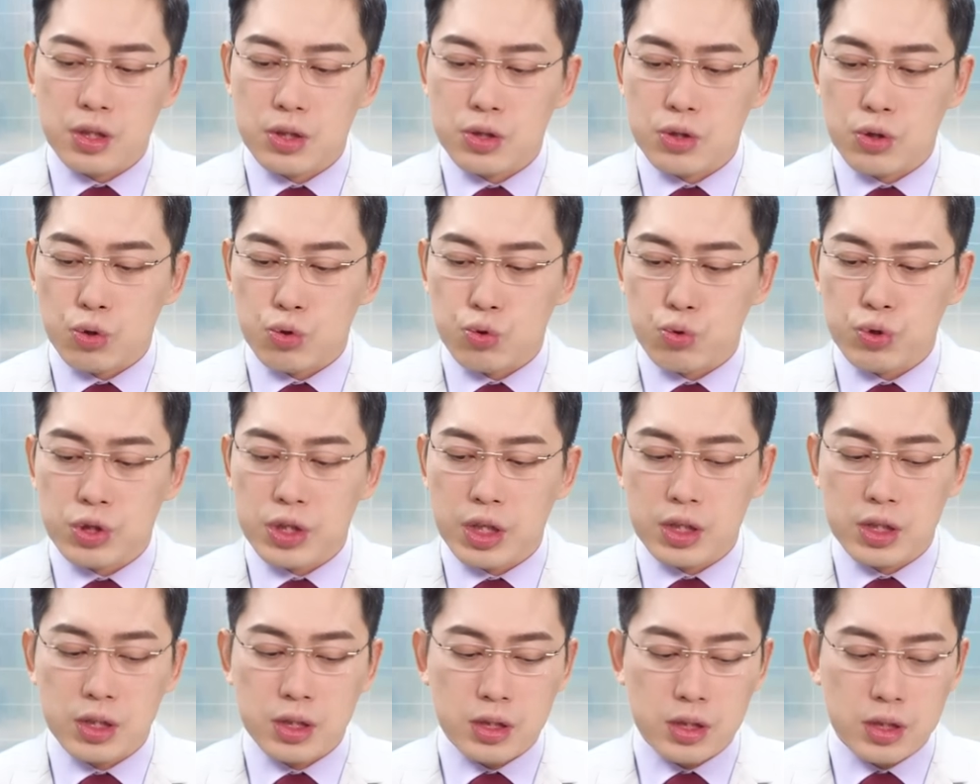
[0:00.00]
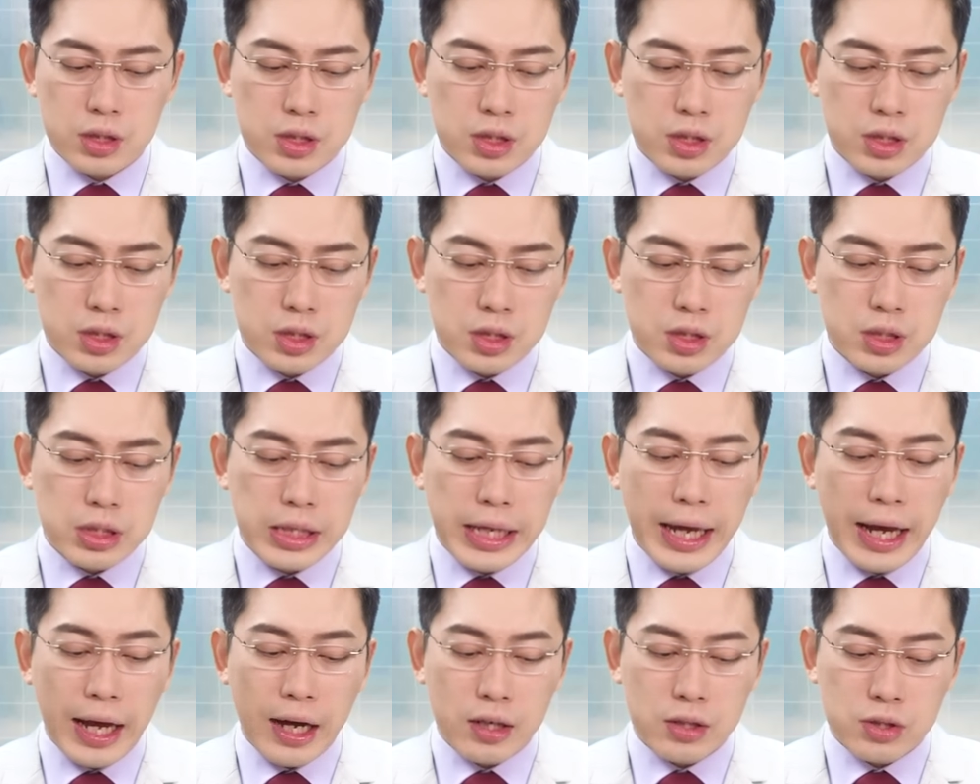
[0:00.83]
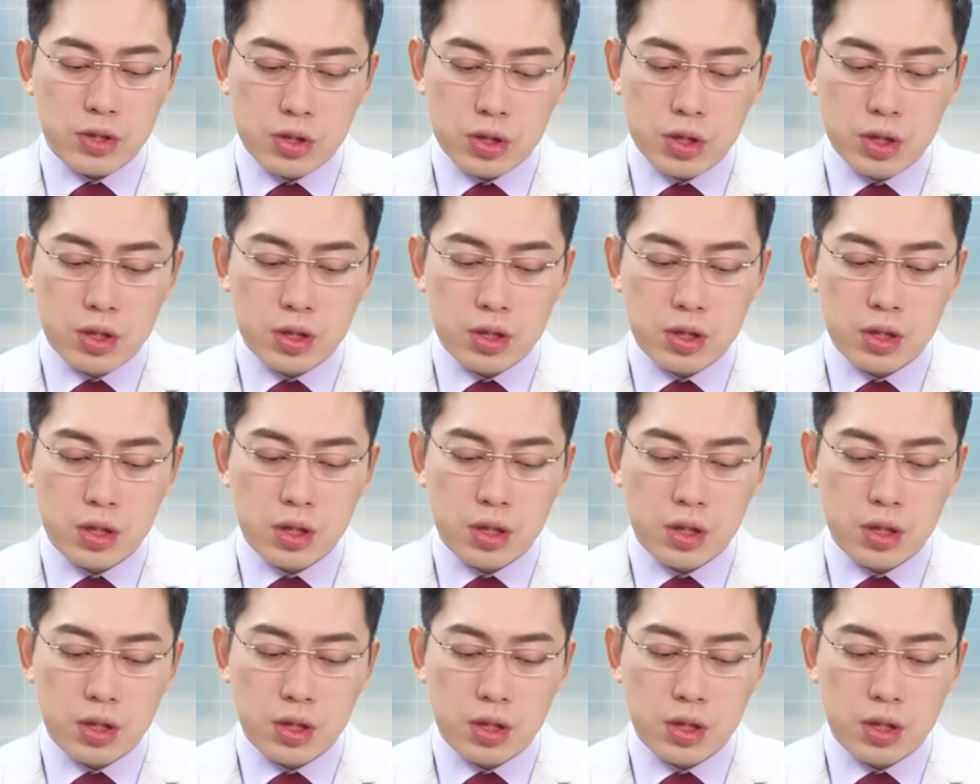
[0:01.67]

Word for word: 有出现两次，